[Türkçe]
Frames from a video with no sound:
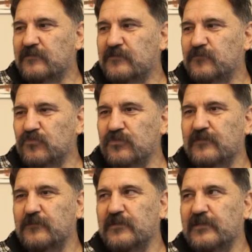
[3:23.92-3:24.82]
e, bunu
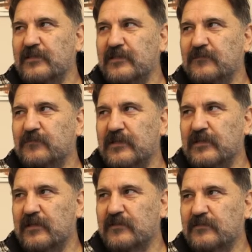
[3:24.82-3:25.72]
tabii ki ben
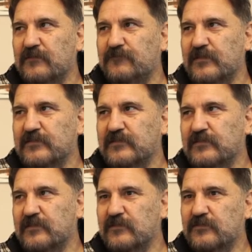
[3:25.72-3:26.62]
her
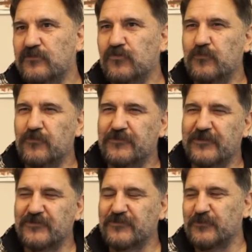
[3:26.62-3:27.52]
defasında işte
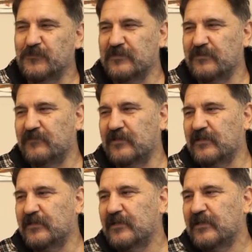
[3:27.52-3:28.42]
röportajlarımda
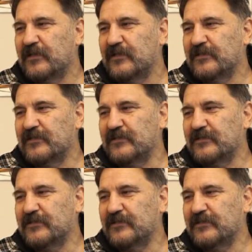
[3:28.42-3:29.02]
veya e,